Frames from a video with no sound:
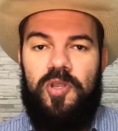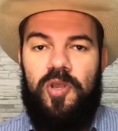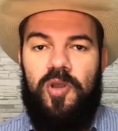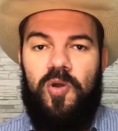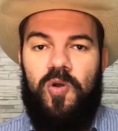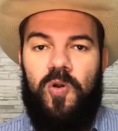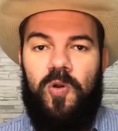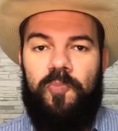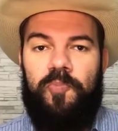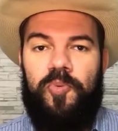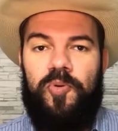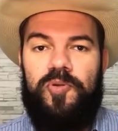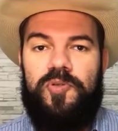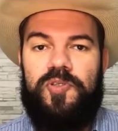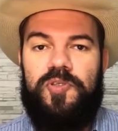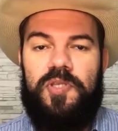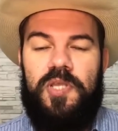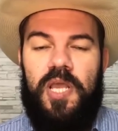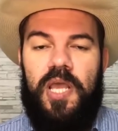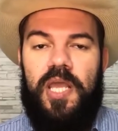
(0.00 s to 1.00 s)

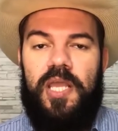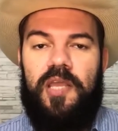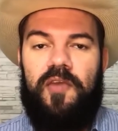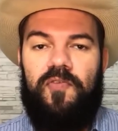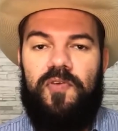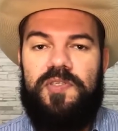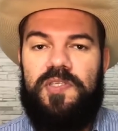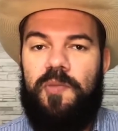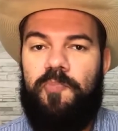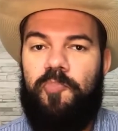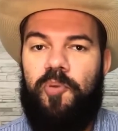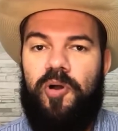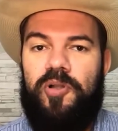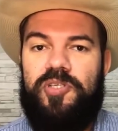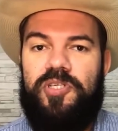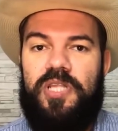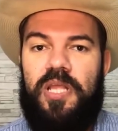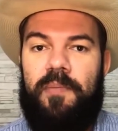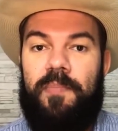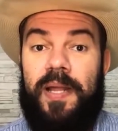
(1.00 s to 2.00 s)
grupos em que você pode
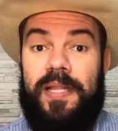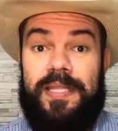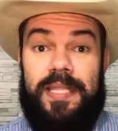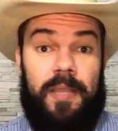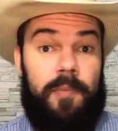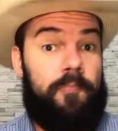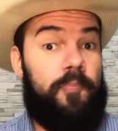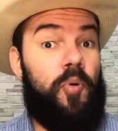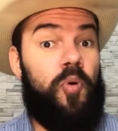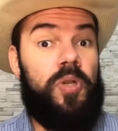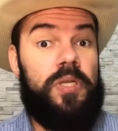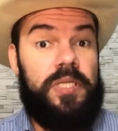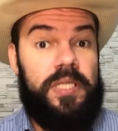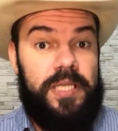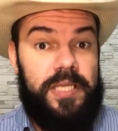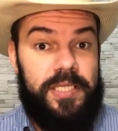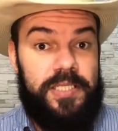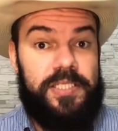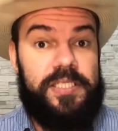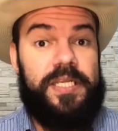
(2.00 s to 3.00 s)
debater
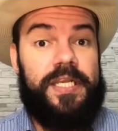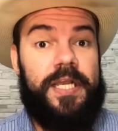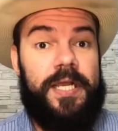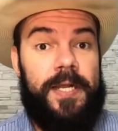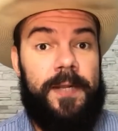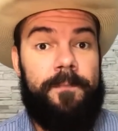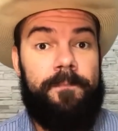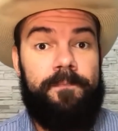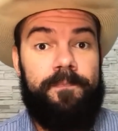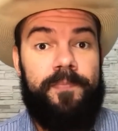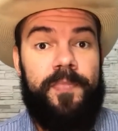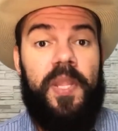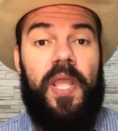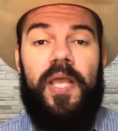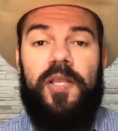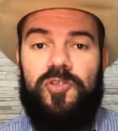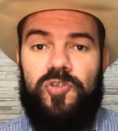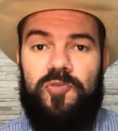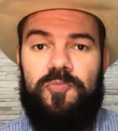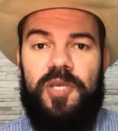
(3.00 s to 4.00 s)
política é
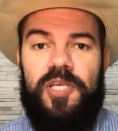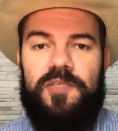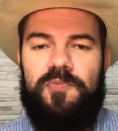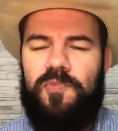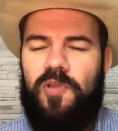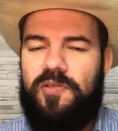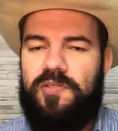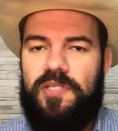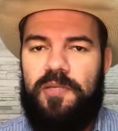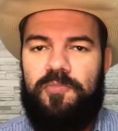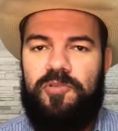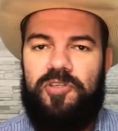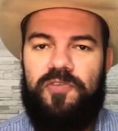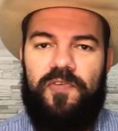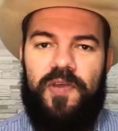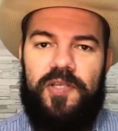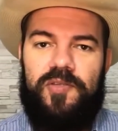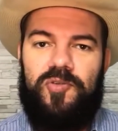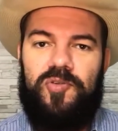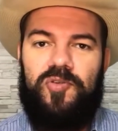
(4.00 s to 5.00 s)
isso mesmo, nós temos
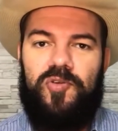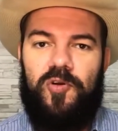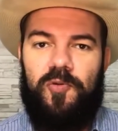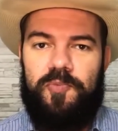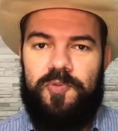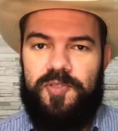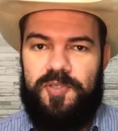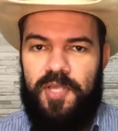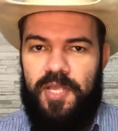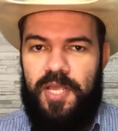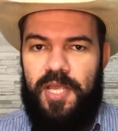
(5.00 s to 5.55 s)
diversos grupos.